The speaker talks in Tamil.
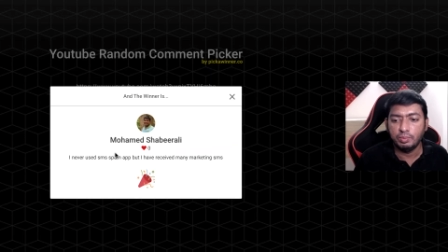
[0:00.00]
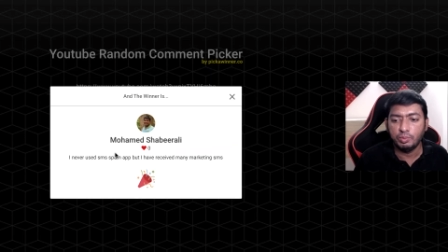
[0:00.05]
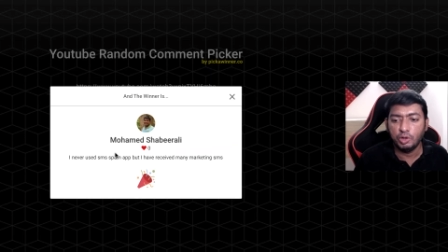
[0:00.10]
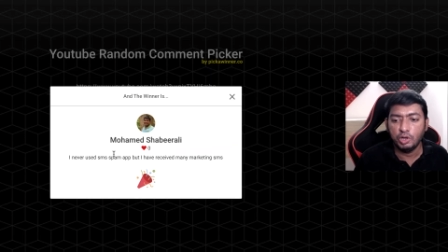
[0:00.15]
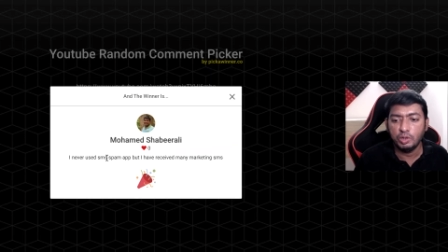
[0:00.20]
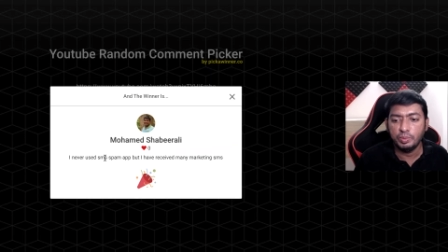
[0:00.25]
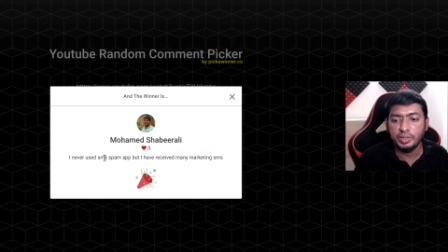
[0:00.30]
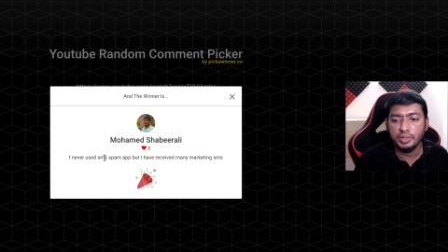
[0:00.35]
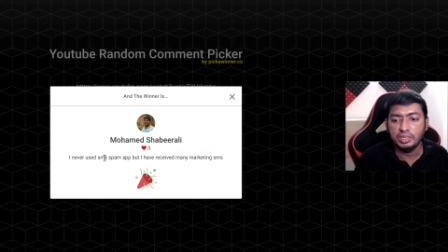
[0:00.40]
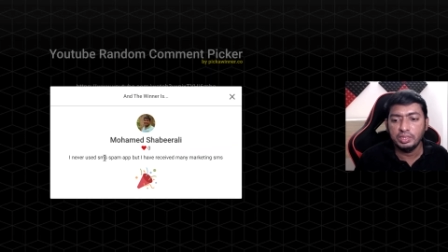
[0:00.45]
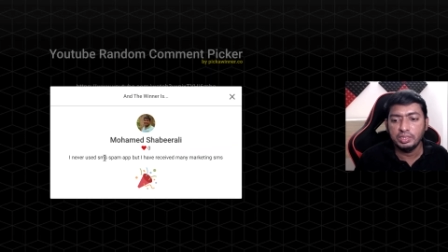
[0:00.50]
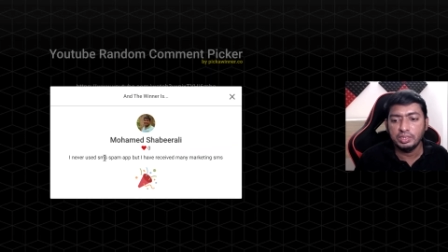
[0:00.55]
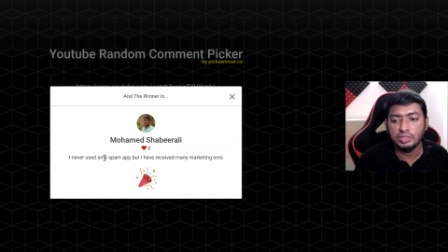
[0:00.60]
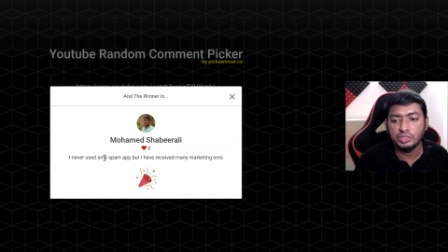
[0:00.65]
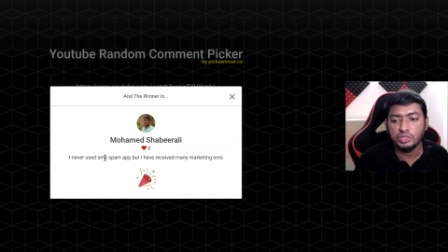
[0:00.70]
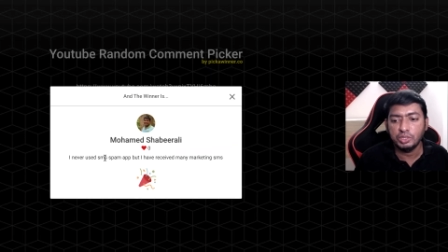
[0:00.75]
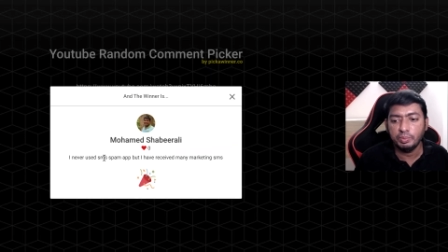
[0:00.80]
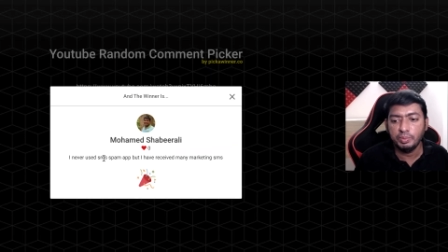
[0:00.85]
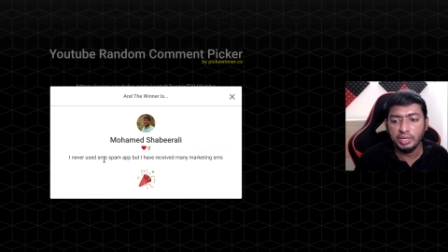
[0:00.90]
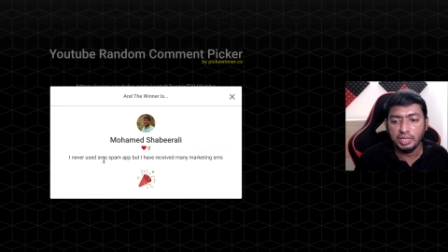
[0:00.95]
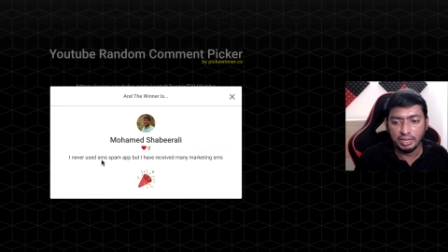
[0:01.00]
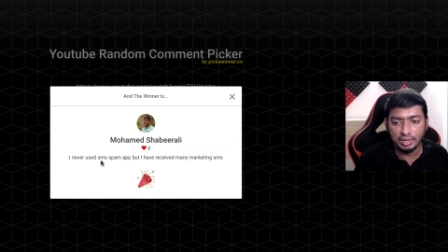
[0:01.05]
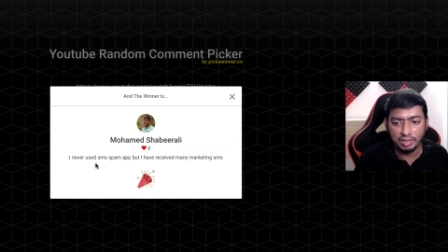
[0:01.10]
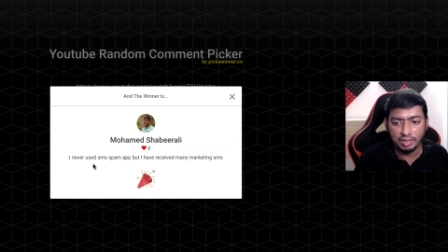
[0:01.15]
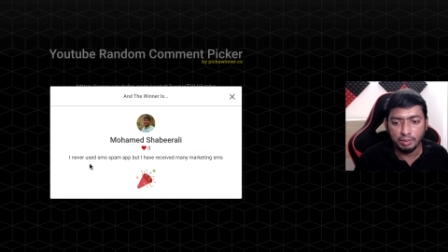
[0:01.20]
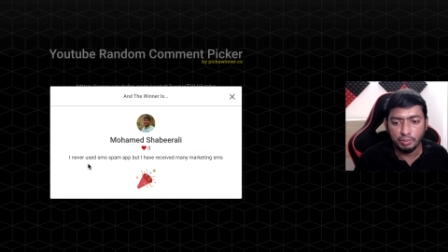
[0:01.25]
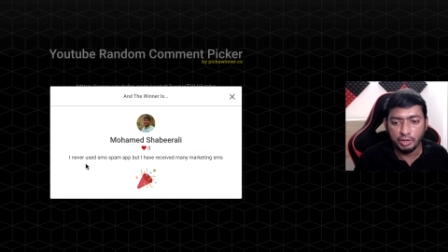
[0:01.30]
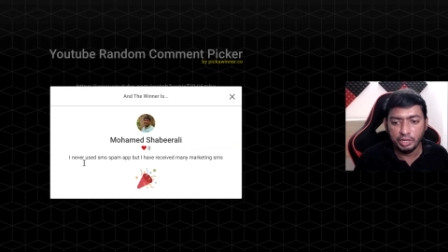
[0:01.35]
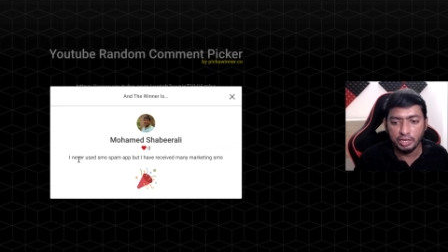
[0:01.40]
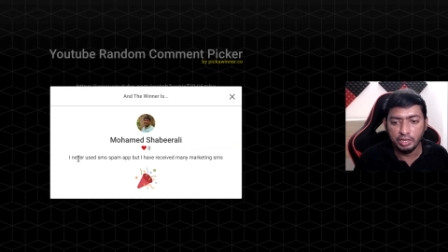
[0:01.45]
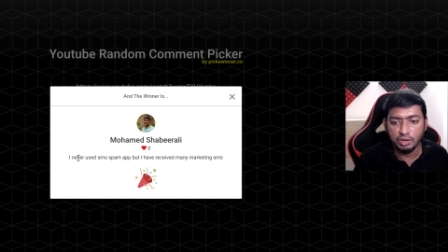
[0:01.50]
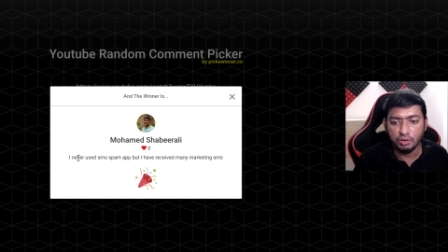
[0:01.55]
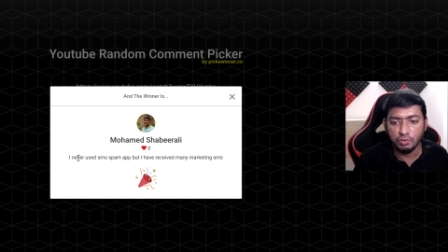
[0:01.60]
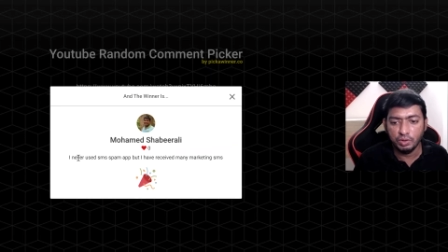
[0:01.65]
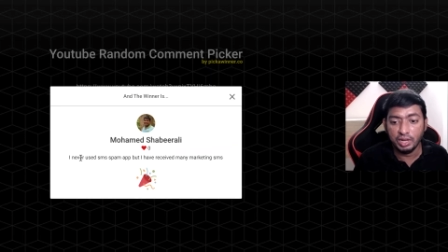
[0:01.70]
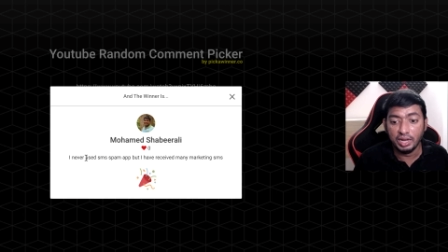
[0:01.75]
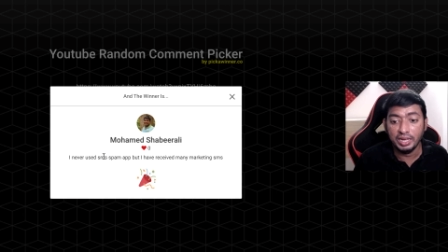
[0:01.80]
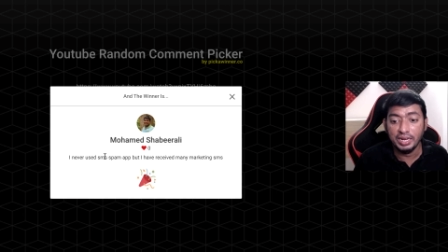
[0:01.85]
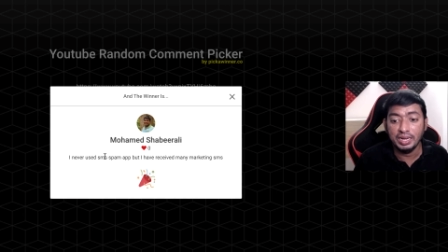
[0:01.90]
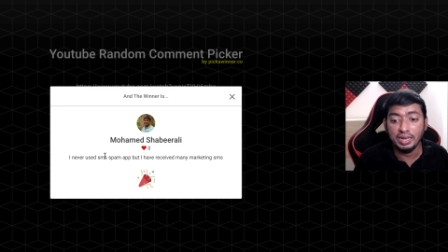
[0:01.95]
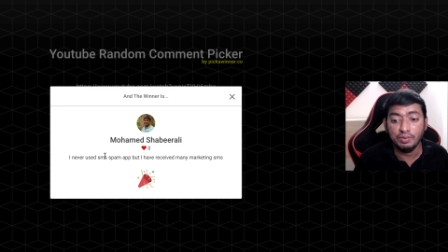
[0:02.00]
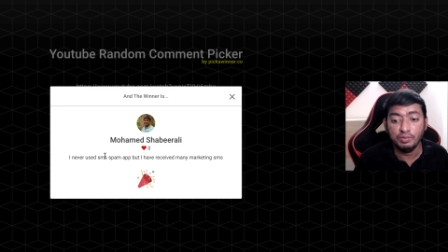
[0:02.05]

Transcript: முகமது ஷபீர் அலி அப்படிங்கிறவங்க ஐ